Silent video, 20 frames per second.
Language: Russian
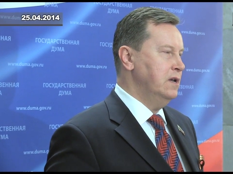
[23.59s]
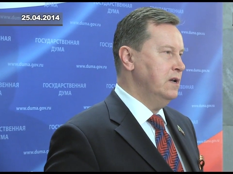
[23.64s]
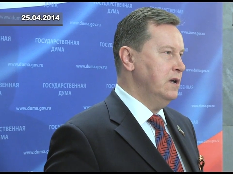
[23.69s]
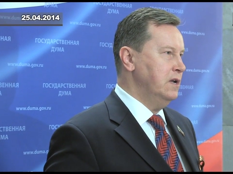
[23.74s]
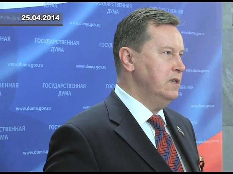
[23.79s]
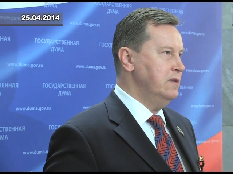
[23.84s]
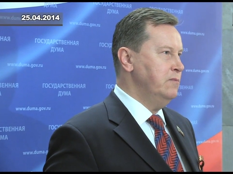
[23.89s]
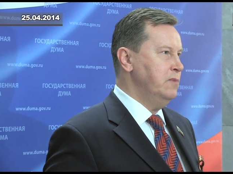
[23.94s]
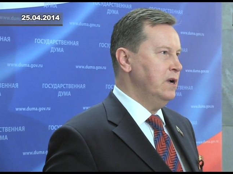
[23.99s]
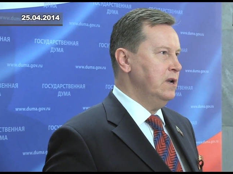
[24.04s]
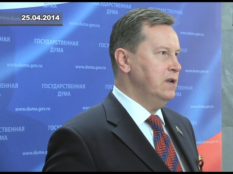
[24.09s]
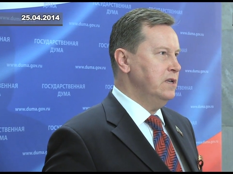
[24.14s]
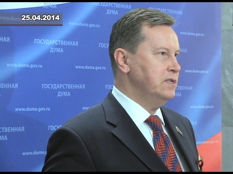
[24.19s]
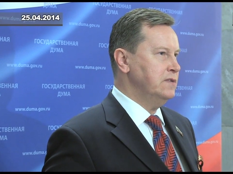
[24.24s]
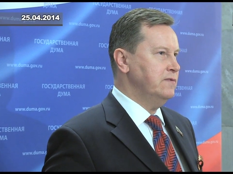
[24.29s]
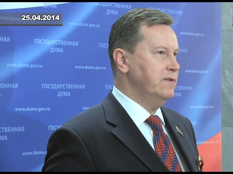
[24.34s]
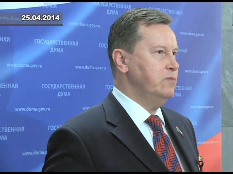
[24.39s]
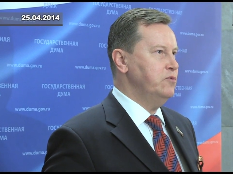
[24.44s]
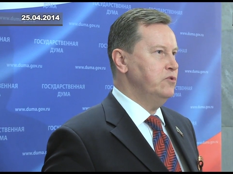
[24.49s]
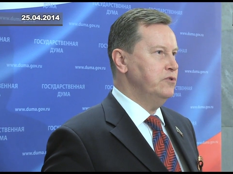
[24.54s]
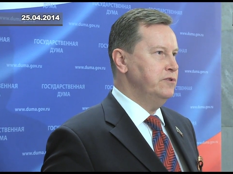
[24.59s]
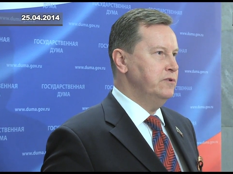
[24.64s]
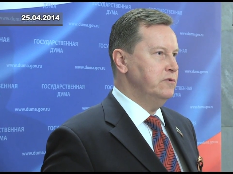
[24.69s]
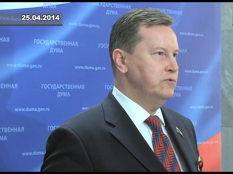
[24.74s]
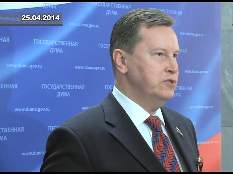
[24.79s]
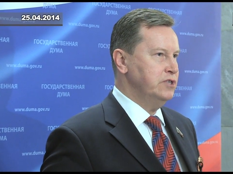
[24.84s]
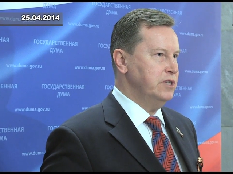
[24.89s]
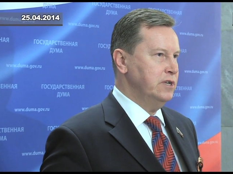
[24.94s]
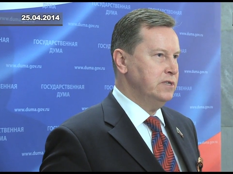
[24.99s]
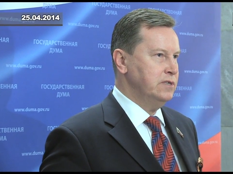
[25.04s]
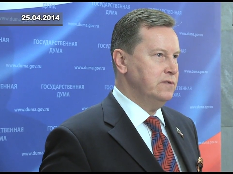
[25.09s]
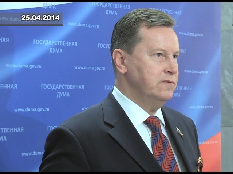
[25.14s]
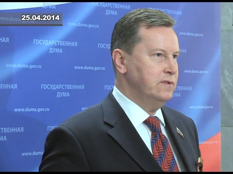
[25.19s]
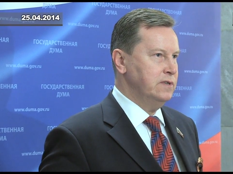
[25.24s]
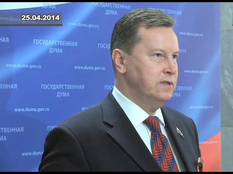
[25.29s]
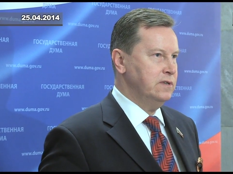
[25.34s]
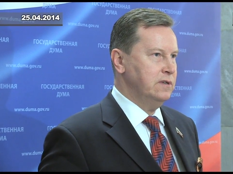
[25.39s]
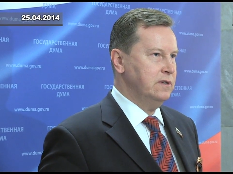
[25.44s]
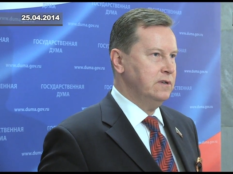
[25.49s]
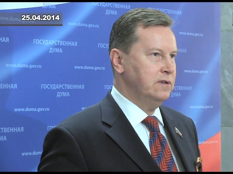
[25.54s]
они могли свободно
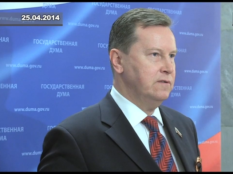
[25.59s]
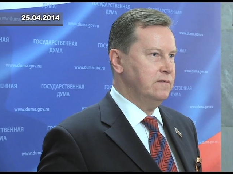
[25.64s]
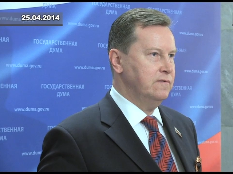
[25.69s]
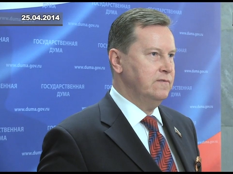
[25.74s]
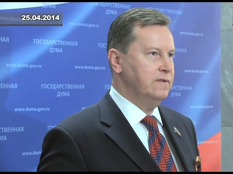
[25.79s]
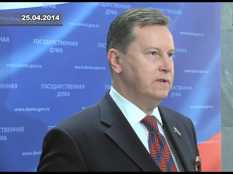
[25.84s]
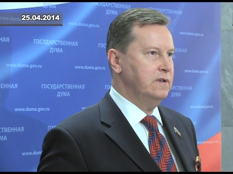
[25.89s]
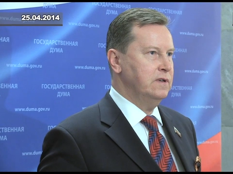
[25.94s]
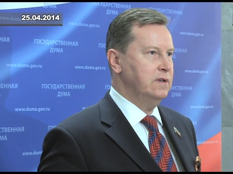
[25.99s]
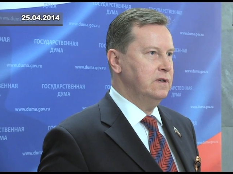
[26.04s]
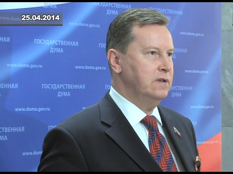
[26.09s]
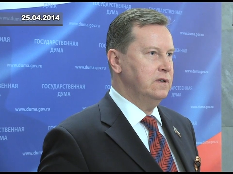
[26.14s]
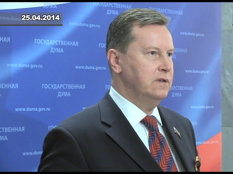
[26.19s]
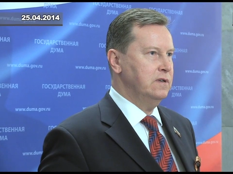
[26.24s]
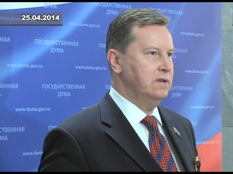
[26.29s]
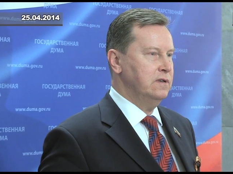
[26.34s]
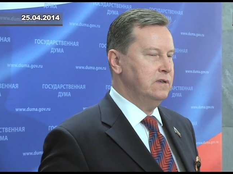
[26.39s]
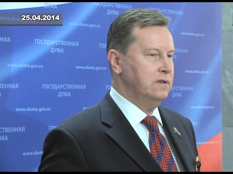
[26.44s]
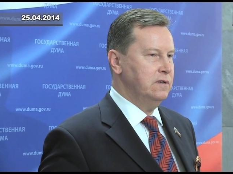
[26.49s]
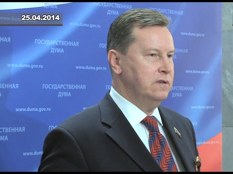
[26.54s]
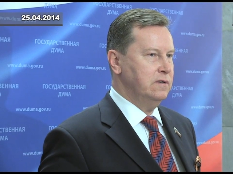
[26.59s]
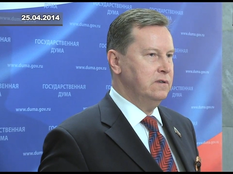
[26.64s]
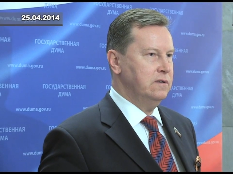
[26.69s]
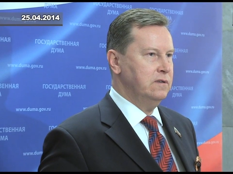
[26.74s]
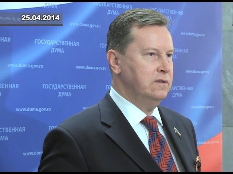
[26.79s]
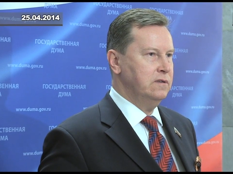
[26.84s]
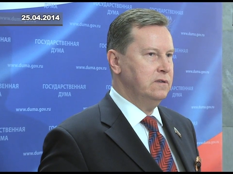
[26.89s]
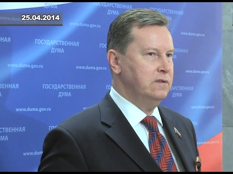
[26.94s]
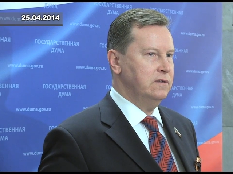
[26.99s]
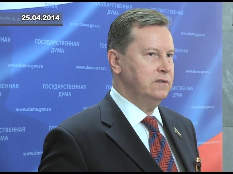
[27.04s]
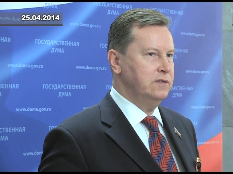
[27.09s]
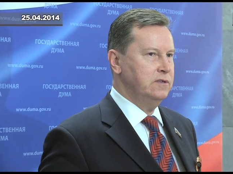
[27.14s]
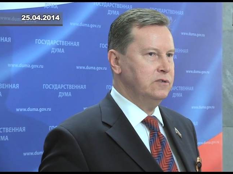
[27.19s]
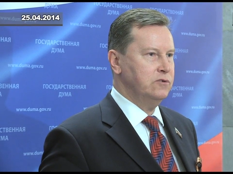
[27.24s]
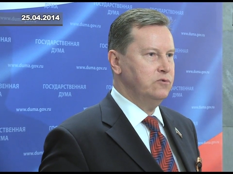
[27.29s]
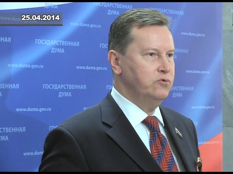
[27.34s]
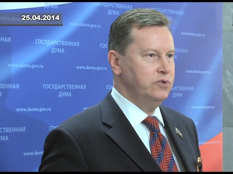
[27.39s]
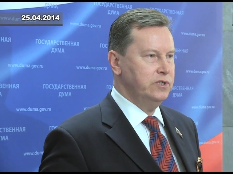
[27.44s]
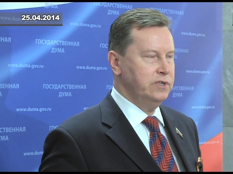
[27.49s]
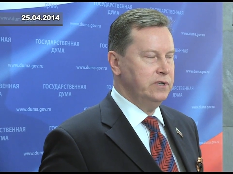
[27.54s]
участвовать в э,
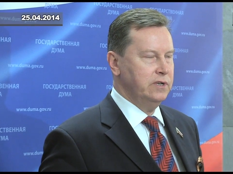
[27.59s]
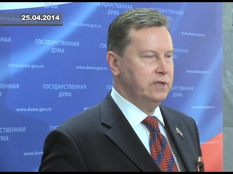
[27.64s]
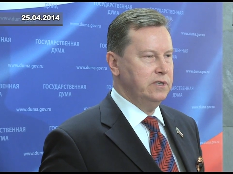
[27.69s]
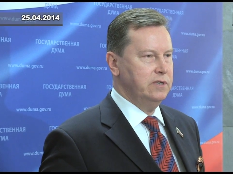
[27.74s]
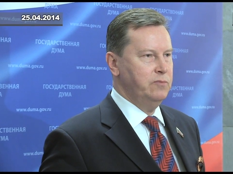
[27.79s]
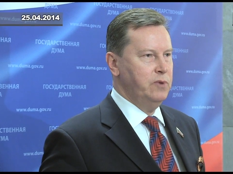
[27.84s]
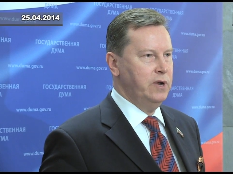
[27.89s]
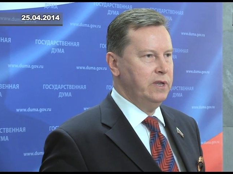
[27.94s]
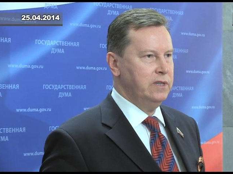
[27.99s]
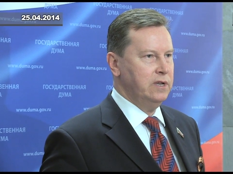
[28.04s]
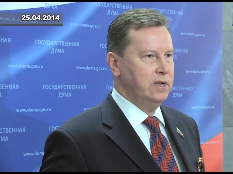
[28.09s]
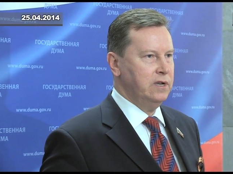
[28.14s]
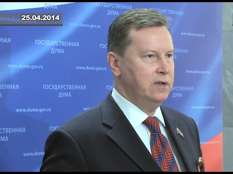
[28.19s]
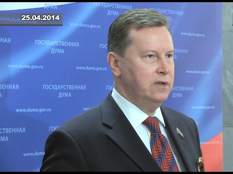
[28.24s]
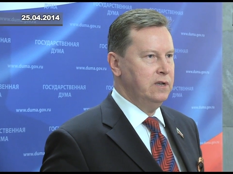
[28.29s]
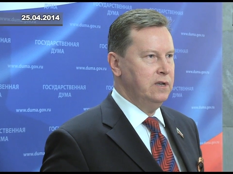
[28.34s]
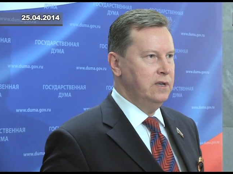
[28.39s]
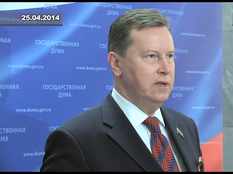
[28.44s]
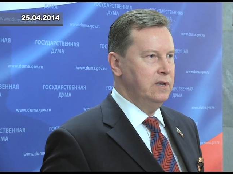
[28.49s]
дискуссиях, дебатах,